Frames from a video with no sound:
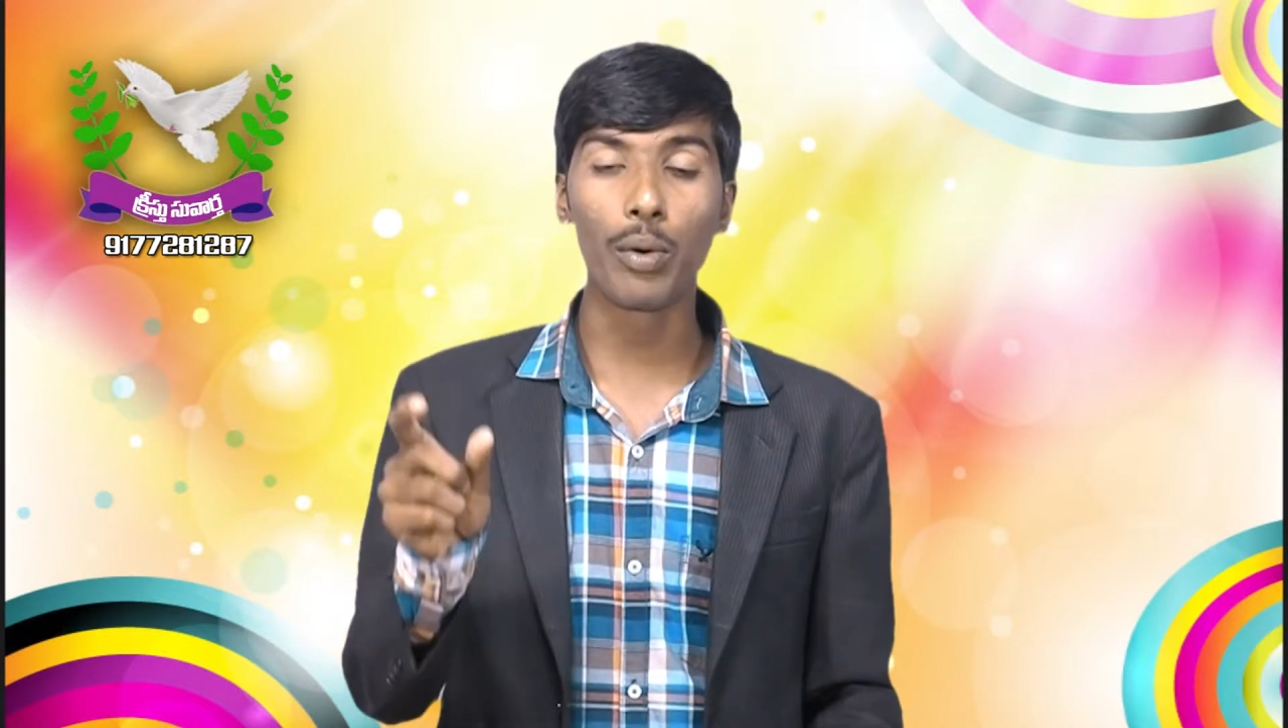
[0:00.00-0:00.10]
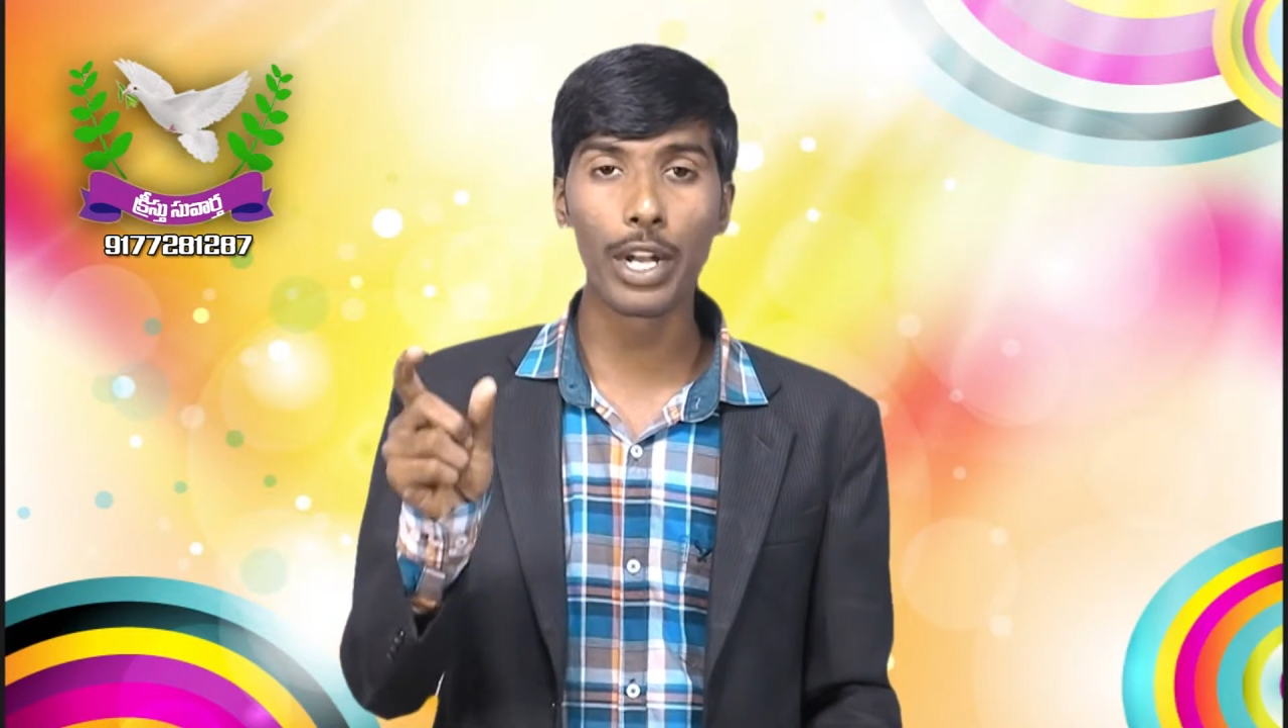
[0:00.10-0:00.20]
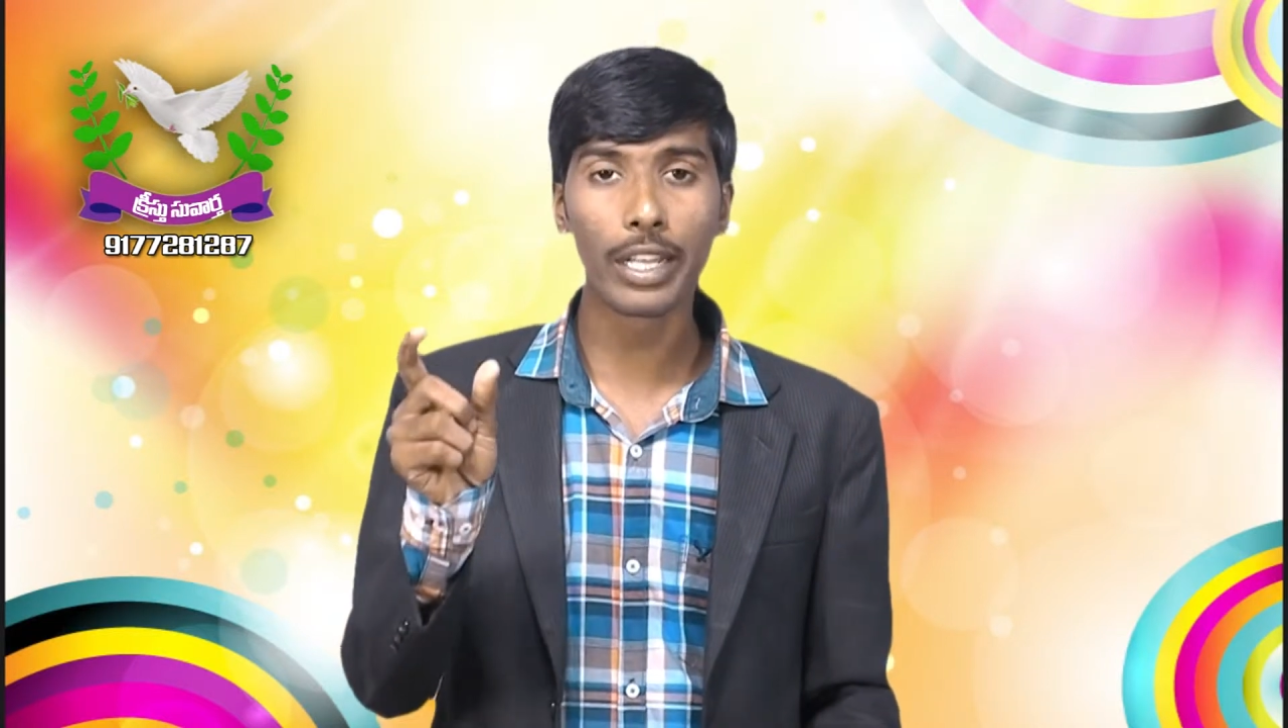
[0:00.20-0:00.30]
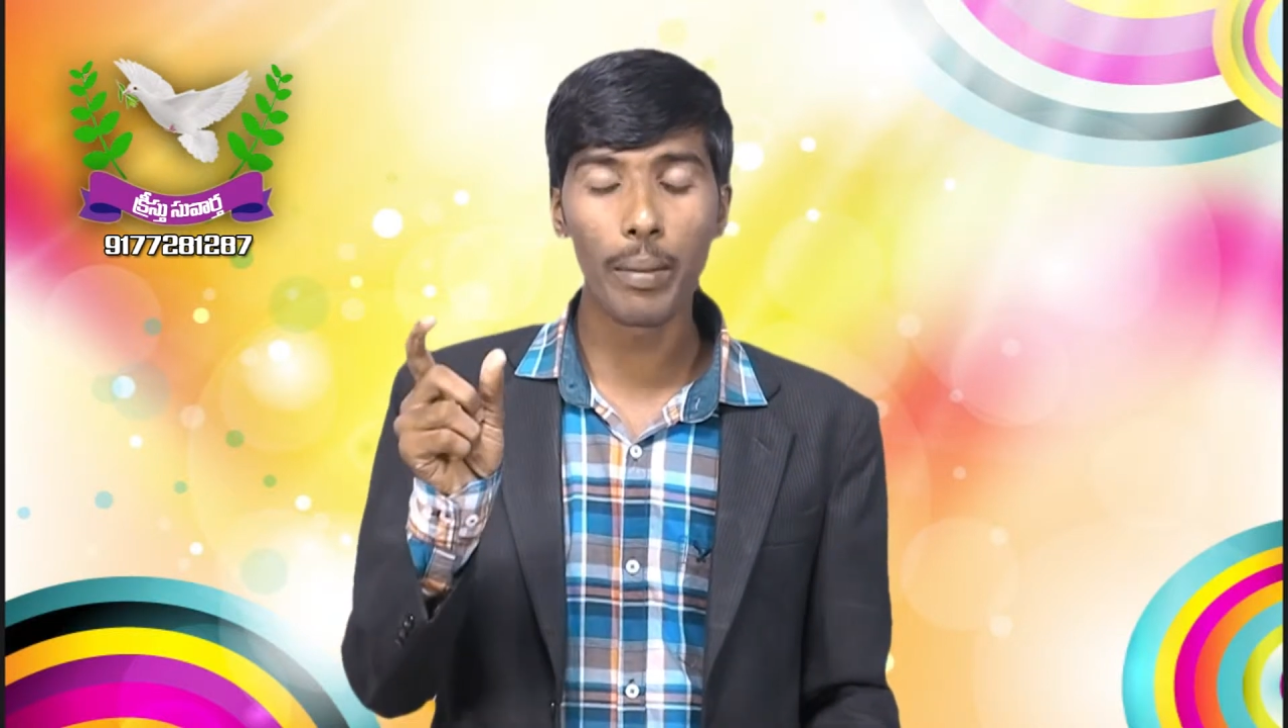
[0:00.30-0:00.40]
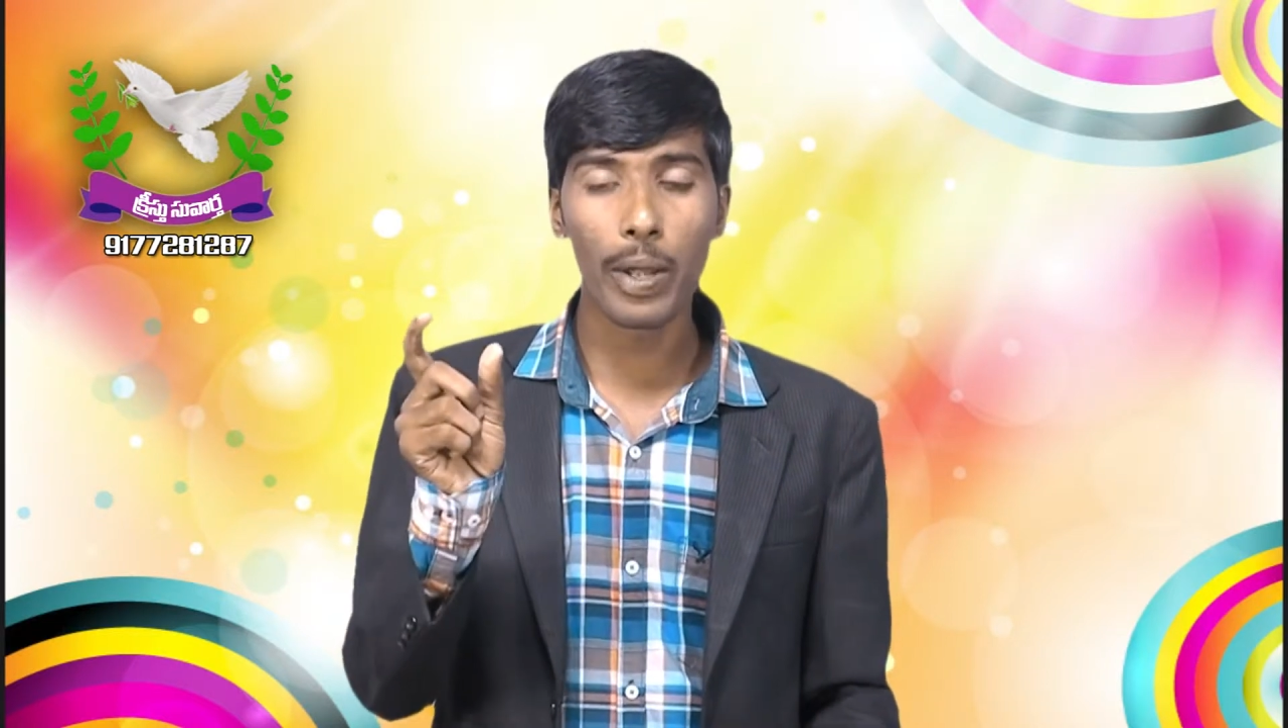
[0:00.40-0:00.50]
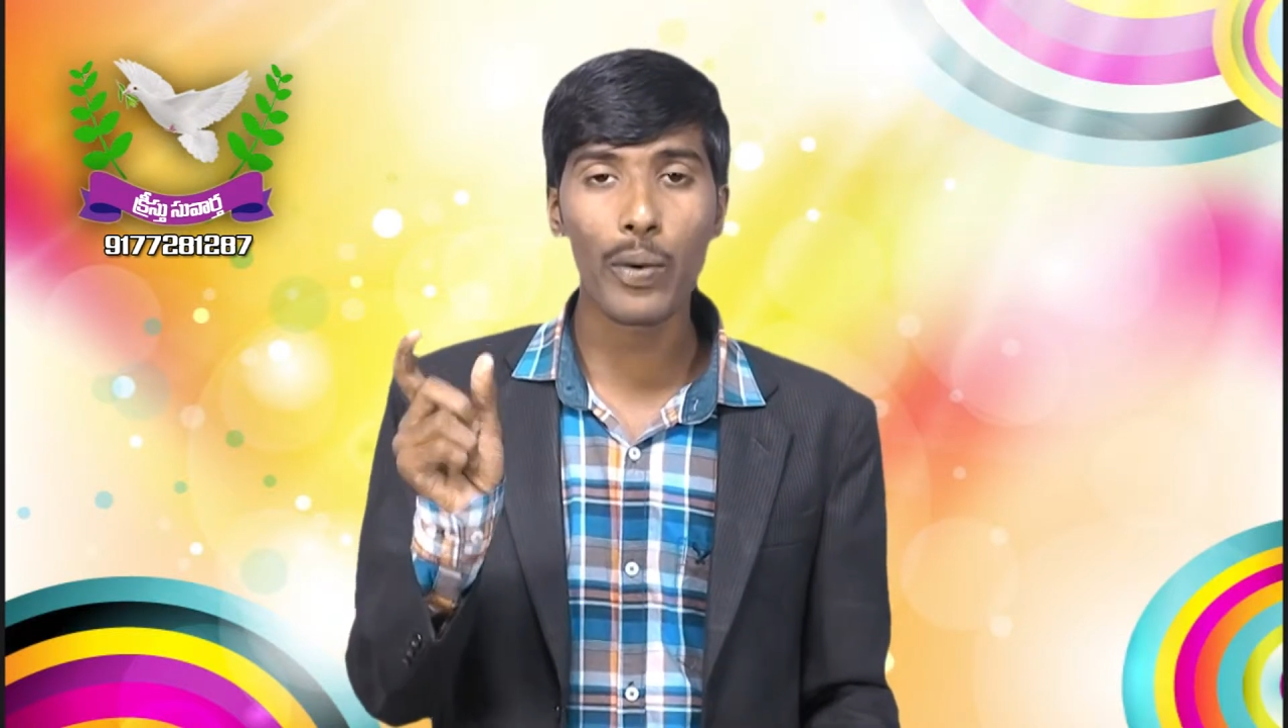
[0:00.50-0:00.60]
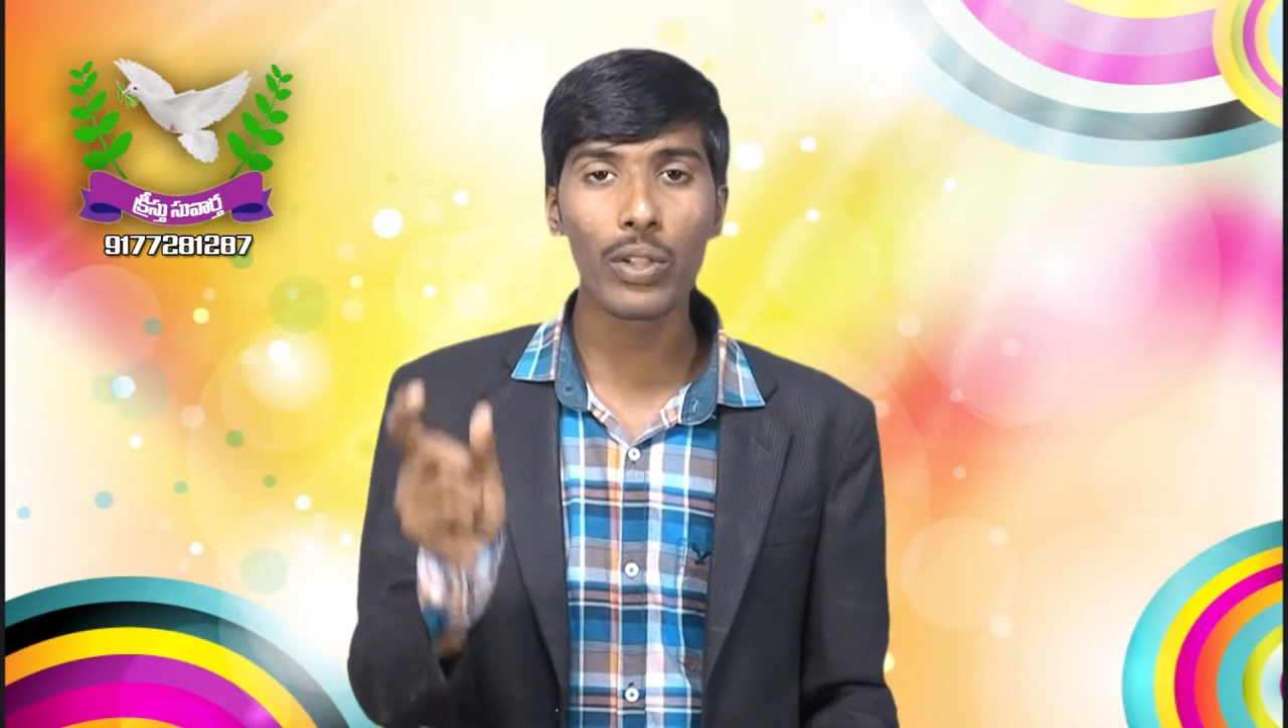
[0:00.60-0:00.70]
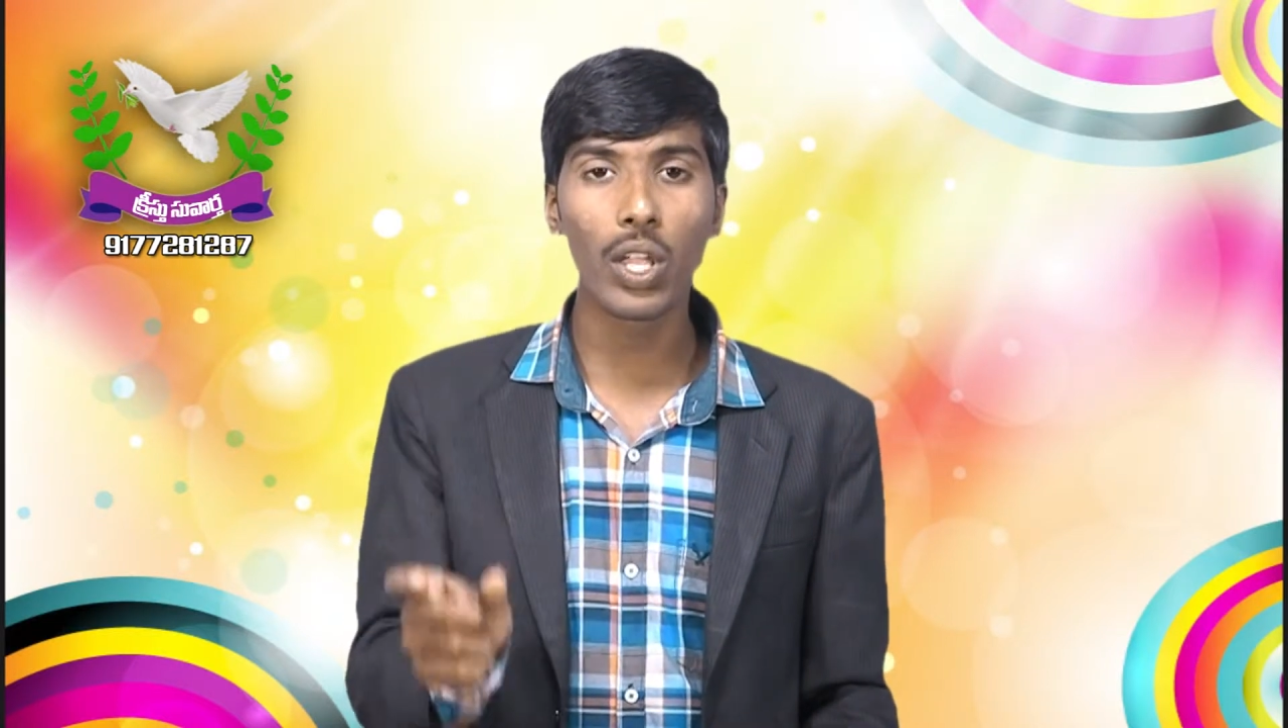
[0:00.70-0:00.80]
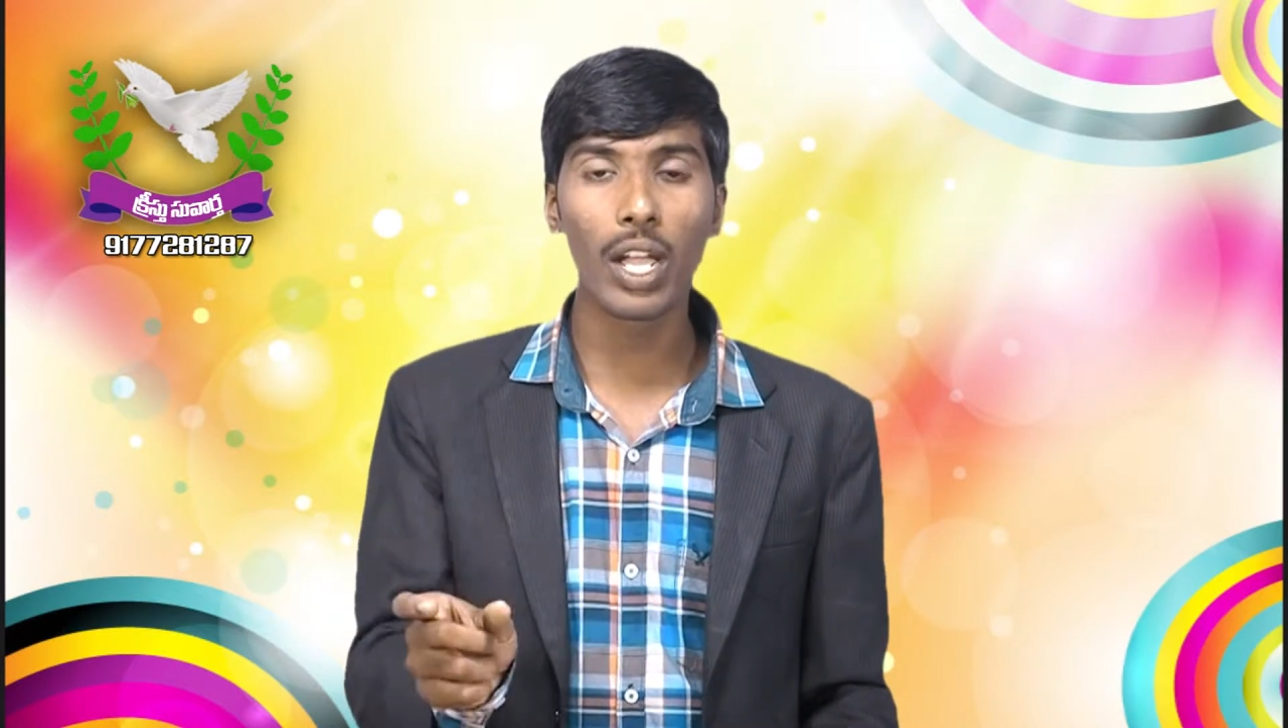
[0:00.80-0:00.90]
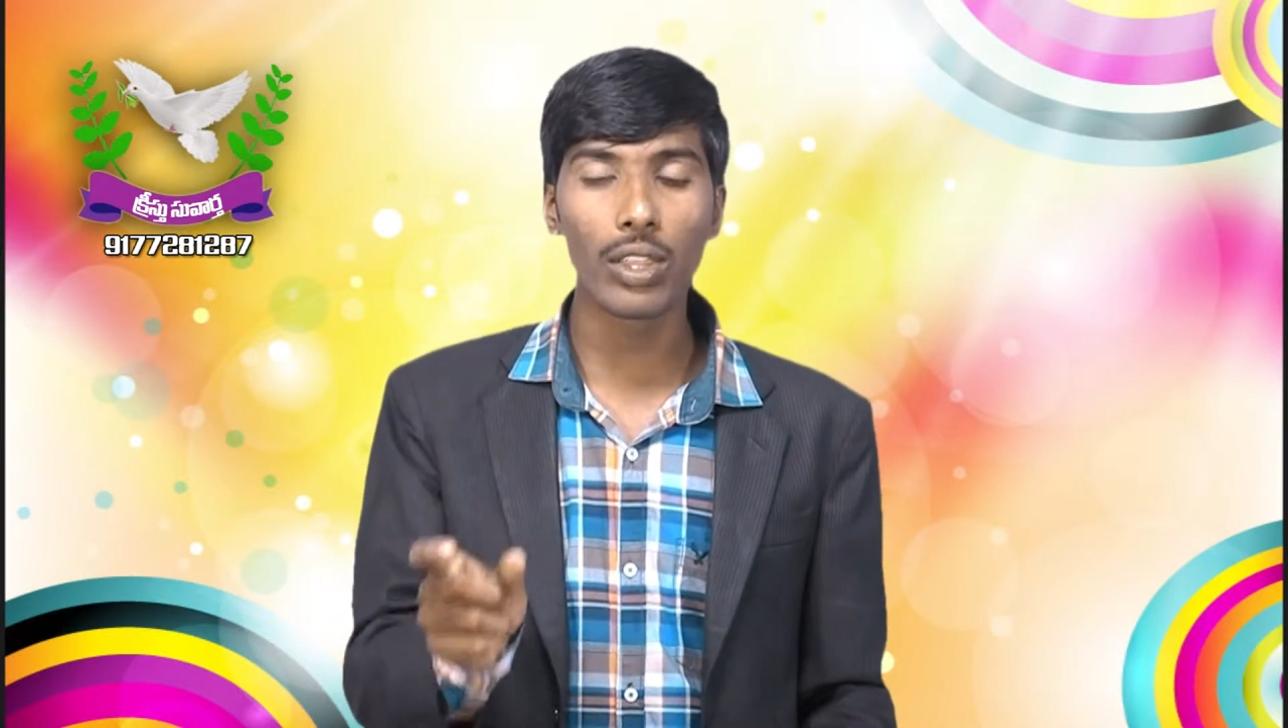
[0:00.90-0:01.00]
ఉన్నతమైన
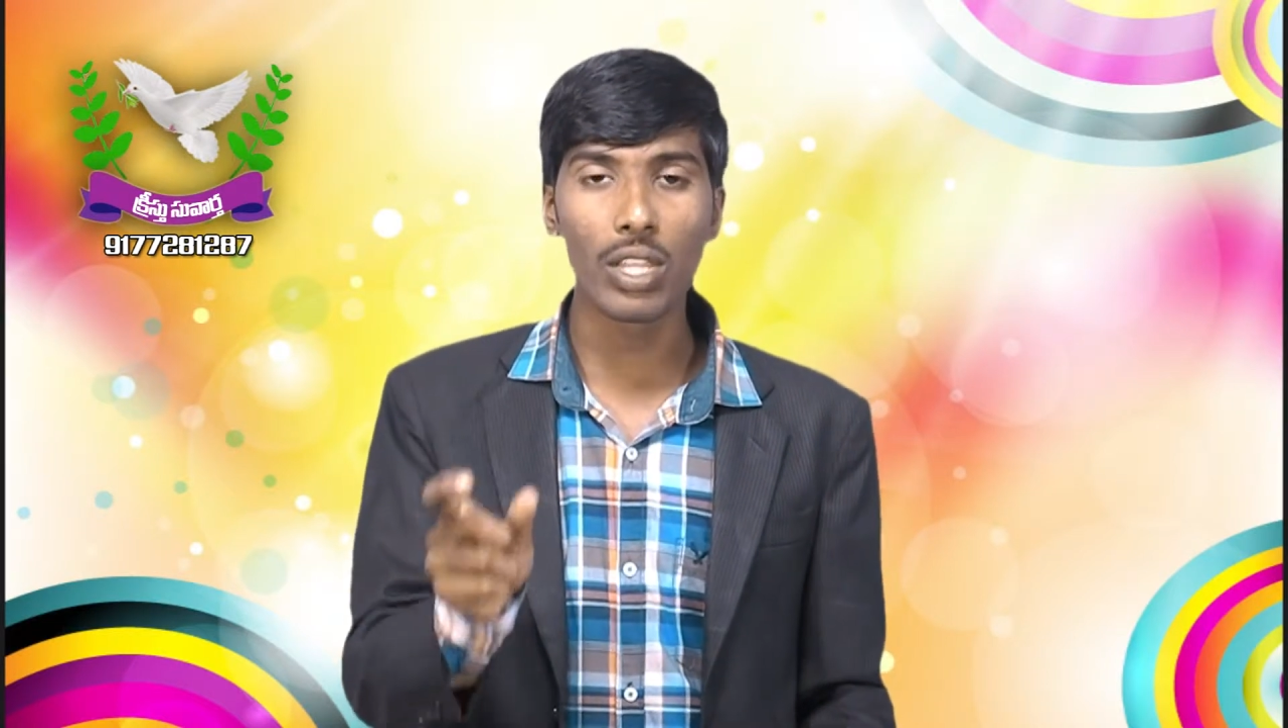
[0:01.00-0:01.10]
వ్యక్తిగా